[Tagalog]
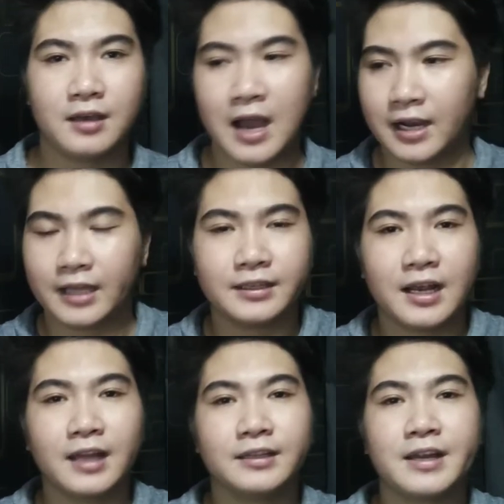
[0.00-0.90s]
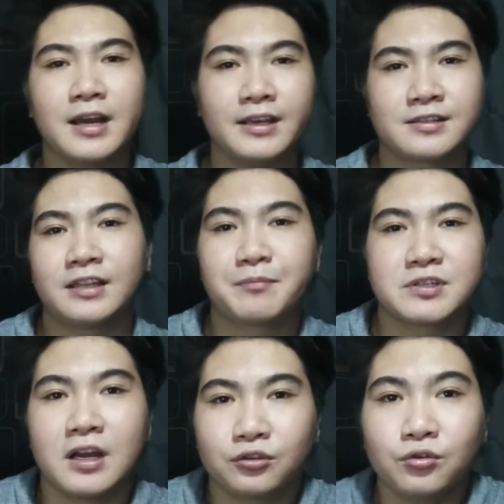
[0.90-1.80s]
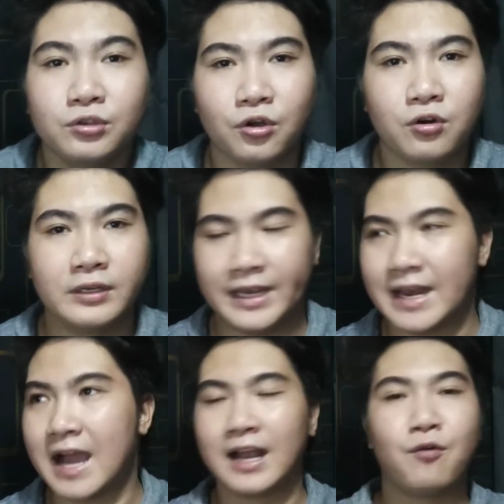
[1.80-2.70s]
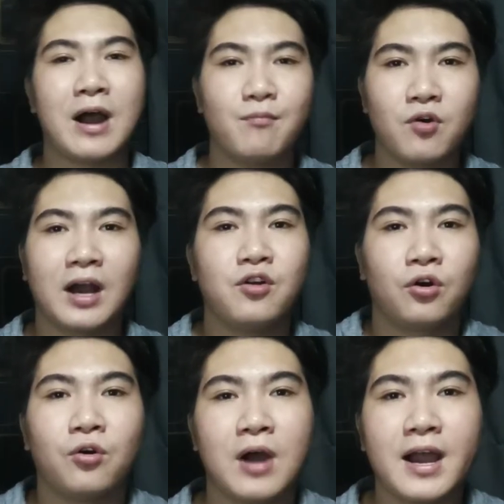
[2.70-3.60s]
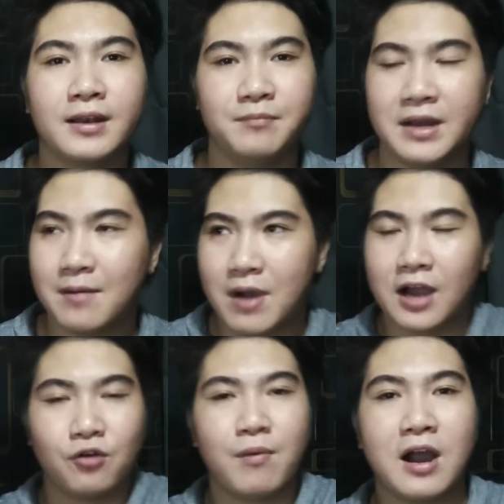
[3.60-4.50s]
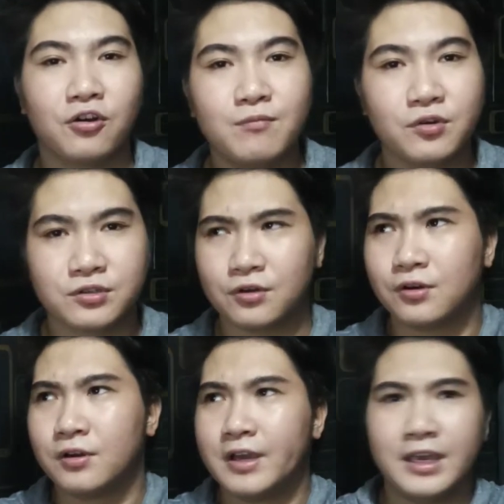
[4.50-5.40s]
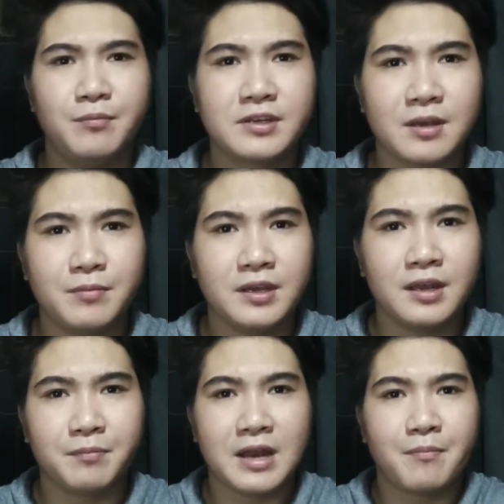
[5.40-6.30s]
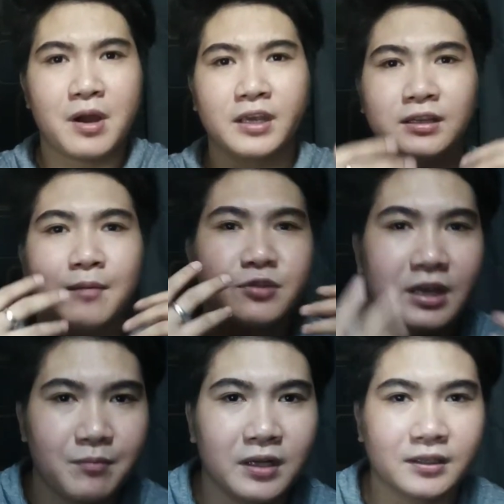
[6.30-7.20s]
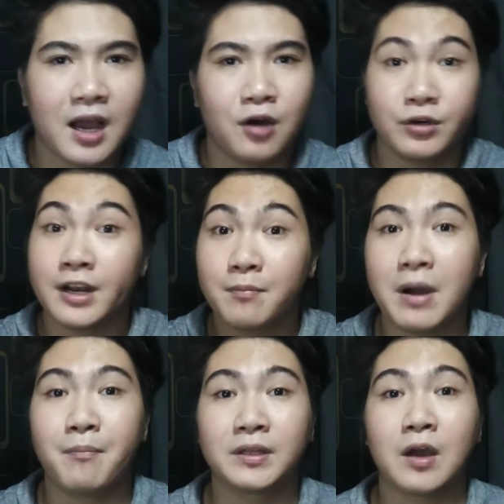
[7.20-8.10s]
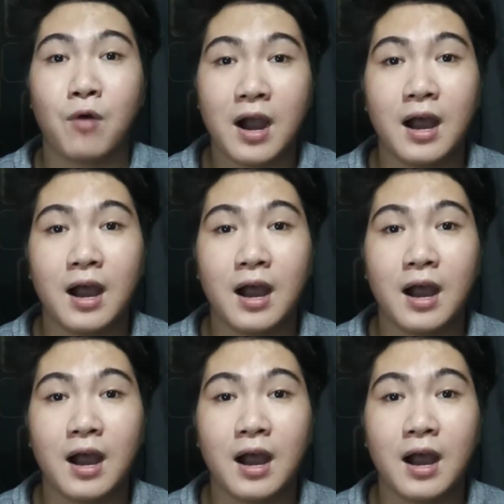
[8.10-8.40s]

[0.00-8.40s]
ang ganda-ganda ng steps ng tugtog, ginagawa mong kalokohan, binabago-bago mo. So, ibig sabihin, pinapakita mo sa ibang tao na nagpapatawa